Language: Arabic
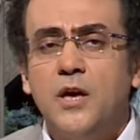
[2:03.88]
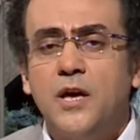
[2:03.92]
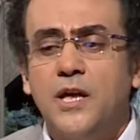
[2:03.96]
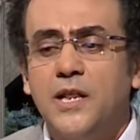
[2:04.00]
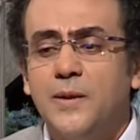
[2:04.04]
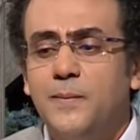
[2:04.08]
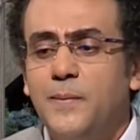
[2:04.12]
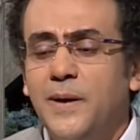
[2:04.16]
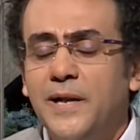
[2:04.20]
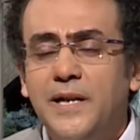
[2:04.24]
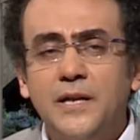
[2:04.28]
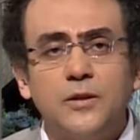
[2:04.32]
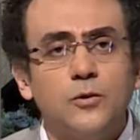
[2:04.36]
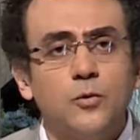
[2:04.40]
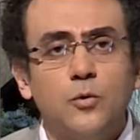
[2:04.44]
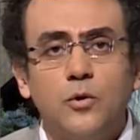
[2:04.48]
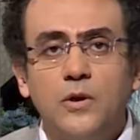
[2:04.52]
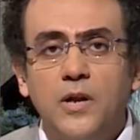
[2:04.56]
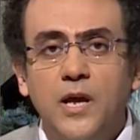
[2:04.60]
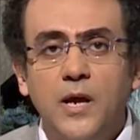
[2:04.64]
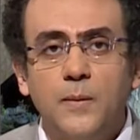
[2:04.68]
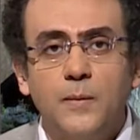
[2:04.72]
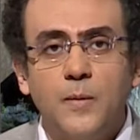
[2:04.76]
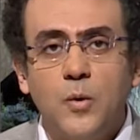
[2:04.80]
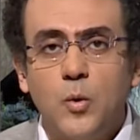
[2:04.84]
البلد
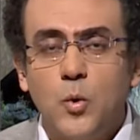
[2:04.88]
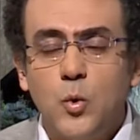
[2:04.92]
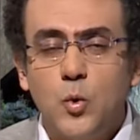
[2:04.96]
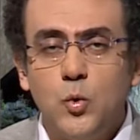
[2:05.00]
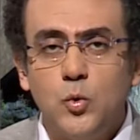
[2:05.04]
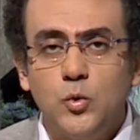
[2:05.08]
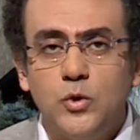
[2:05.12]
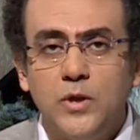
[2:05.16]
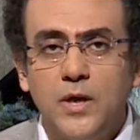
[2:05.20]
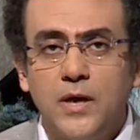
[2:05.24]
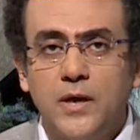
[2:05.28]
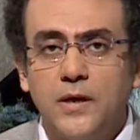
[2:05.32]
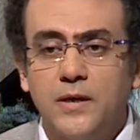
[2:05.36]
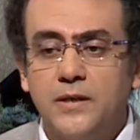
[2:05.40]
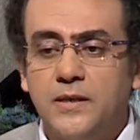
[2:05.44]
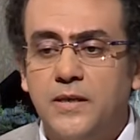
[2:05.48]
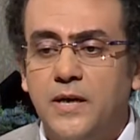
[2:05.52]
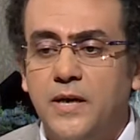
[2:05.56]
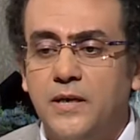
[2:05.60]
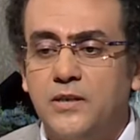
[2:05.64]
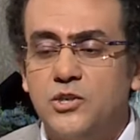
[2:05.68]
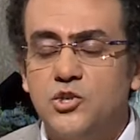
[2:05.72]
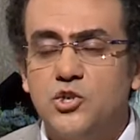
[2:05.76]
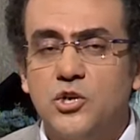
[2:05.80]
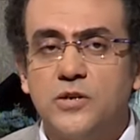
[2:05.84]
كلها موجودة
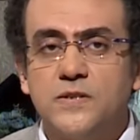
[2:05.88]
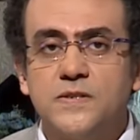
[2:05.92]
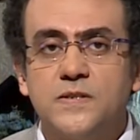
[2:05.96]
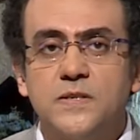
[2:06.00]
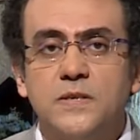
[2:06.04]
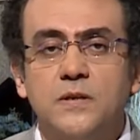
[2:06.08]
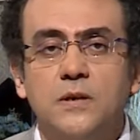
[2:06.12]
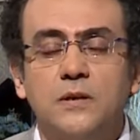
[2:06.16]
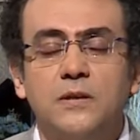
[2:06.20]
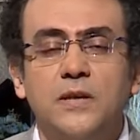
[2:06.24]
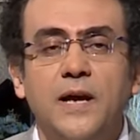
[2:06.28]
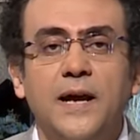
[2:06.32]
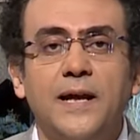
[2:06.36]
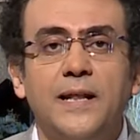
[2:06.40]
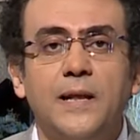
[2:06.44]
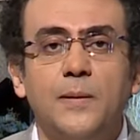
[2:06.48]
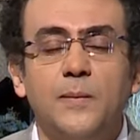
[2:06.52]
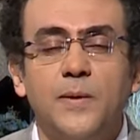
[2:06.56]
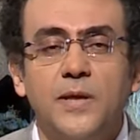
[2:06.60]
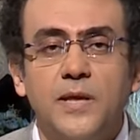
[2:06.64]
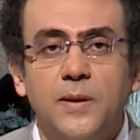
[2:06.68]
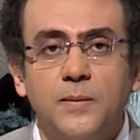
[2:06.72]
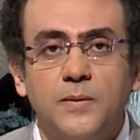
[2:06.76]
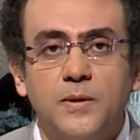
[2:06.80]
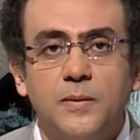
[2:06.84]
يعني شخصيات
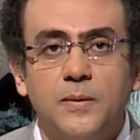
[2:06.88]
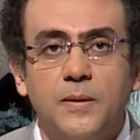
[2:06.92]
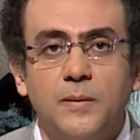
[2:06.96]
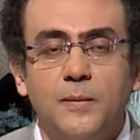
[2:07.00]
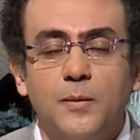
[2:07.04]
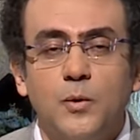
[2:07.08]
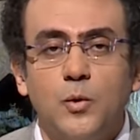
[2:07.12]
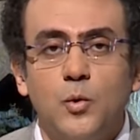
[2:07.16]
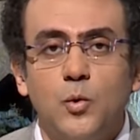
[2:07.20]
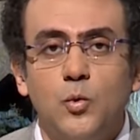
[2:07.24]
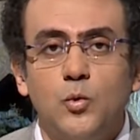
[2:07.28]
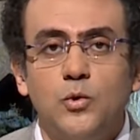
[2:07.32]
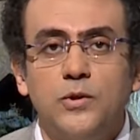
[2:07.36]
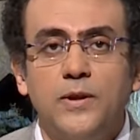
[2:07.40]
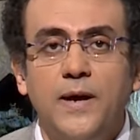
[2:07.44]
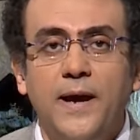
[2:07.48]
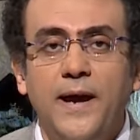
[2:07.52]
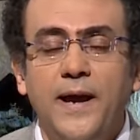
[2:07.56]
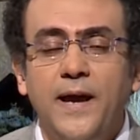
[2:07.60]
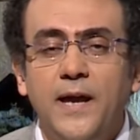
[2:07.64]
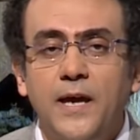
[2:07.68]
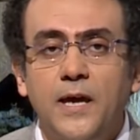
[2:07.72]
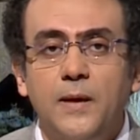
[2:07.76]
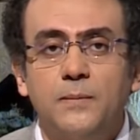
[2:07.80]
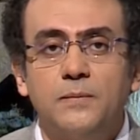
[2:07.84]
عالمية بتبقى موجودة
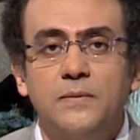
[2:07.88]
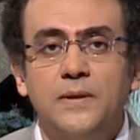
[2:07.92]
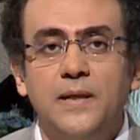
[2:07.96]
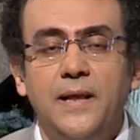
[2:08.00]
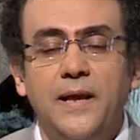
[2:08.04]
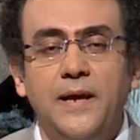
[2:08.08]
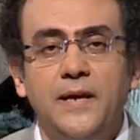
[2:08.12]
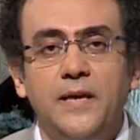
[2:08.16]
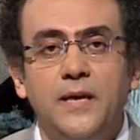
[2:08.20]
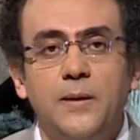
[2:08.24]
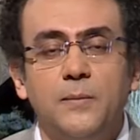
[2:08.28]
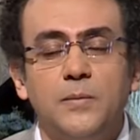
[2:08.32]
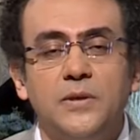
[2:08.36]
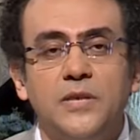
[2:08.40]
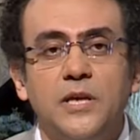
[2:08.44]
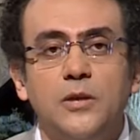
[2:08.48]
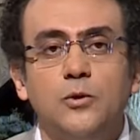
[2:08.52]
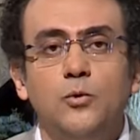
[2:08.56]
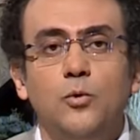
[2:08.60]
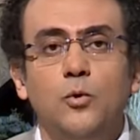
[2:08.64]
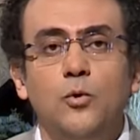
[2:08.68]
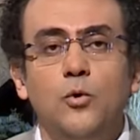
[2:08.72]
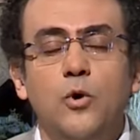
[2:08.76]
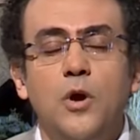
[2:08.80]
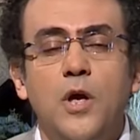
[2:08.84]
حاجة الحقيقة
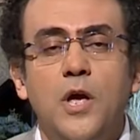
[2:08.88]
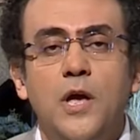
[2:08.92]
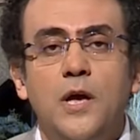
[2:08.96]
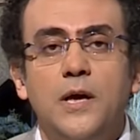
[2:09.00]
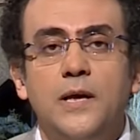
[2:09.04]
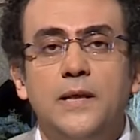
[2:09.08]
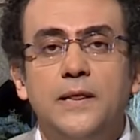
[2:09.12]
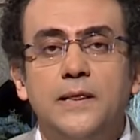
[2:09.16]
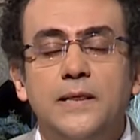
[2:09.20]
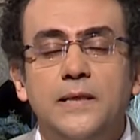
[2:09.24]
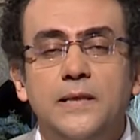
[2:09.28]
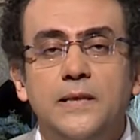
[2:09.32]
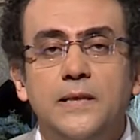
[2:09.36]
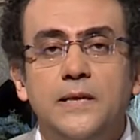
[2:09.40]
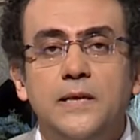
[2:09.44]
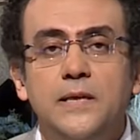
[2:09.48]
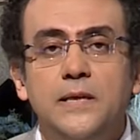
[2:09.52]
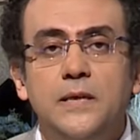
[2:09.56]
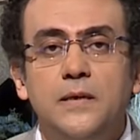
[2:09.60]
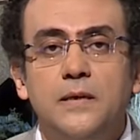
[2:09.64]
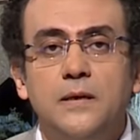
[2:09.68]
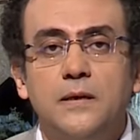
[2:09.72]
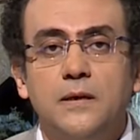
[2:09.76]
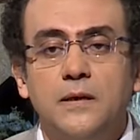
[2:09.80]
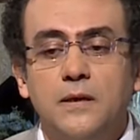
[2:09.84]
بتدعو
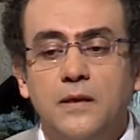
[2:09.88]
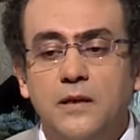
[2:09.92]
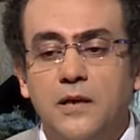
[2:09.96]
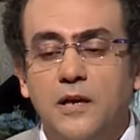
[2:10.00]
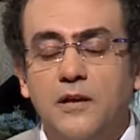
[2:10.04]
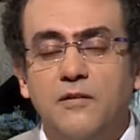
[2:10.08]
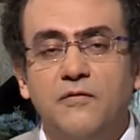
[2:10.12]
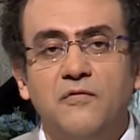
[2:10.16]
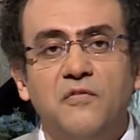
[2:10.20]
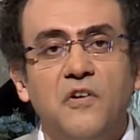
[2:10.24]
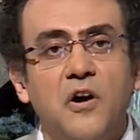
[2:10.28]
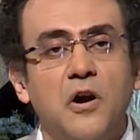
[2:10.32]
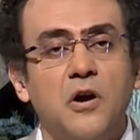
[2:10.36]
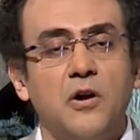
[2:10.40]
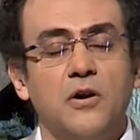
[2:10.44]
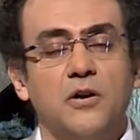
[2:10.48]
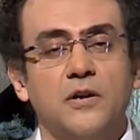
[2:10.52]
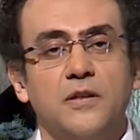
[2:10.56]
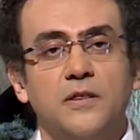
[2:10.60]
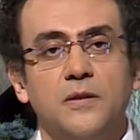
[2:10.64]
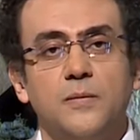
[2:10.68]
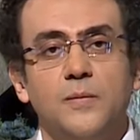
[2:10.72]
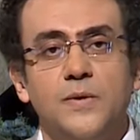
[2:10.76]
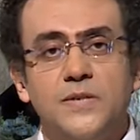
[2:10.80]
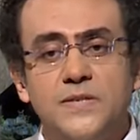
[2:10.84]
للفخر
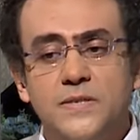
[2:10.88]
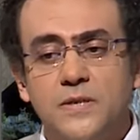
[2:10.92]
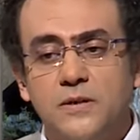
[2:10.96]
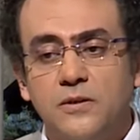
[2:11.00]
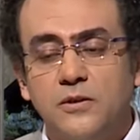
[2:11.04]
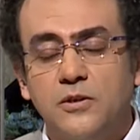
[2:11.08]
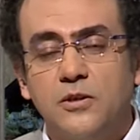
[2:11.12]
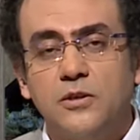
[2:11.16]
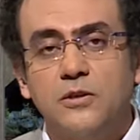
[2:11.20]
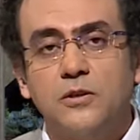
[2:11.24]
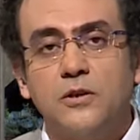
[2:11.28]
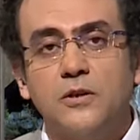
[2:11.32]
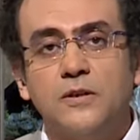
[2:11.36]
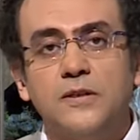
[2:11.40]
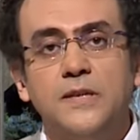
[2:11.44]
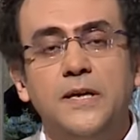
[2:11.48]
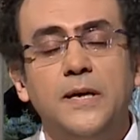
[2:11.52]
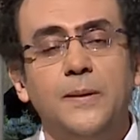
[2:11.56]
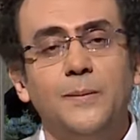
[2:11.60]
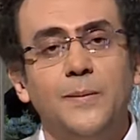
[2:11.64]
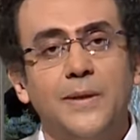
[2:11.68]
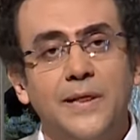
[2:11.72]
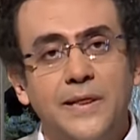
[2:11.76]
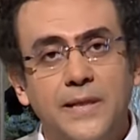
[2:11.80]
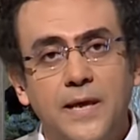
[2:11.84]
ان مصر تقدر
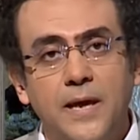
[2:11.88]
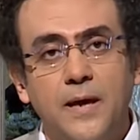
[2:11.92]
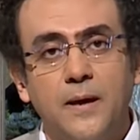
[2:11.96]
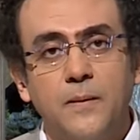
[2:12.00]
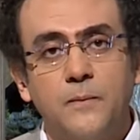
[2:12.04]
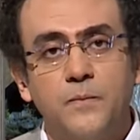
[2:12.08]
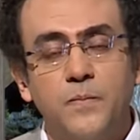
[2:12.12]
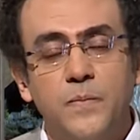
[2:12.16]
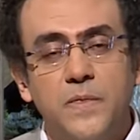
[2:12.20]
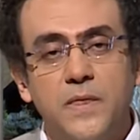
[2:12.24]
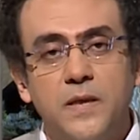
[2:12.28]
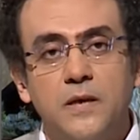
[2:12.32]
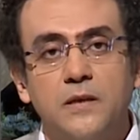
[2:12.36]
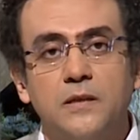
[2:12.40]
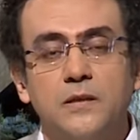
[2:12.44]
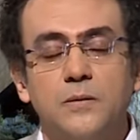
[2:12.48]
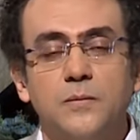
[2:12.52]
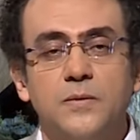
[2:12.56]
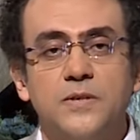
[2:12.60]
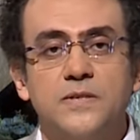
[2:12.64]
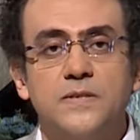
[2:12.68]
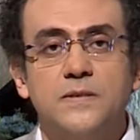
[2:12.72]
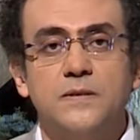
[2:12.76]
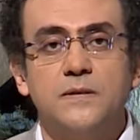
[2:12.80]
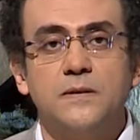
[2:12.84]
تعمل ده ان
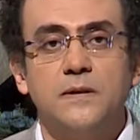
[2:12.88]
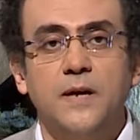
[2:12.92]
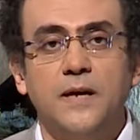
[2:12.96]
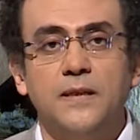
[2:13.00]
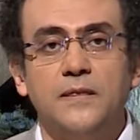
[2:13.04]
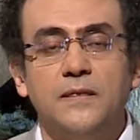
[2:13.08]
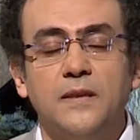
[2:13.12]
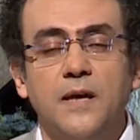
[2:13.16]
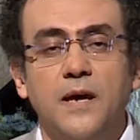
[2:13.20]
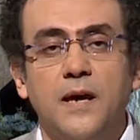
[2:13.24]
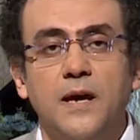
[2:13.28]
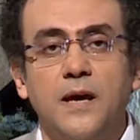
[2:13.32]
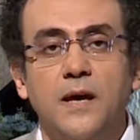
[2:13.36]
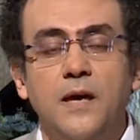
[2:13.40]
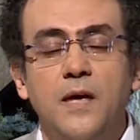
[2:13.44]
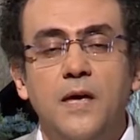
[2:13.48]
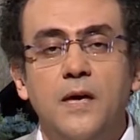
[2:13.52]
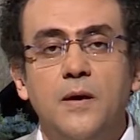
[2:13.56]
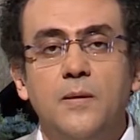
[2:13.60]
مصر عندها